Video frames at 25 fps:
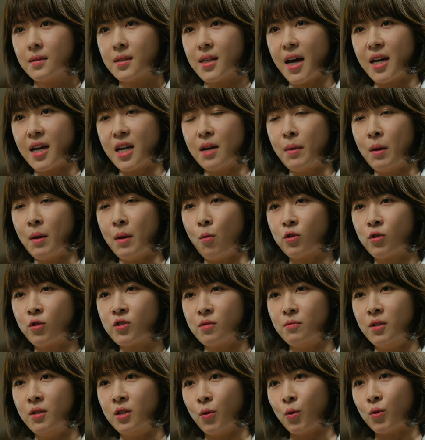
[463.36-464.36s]
Không có một bác
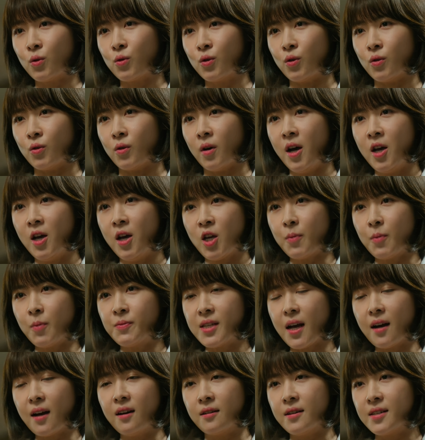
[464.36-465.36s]
sĩ nào lại
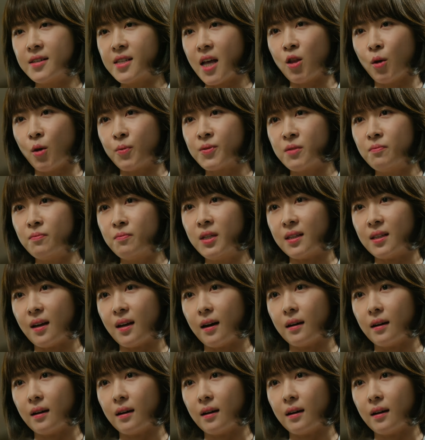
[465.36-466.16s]
mang tính mạng của con người ra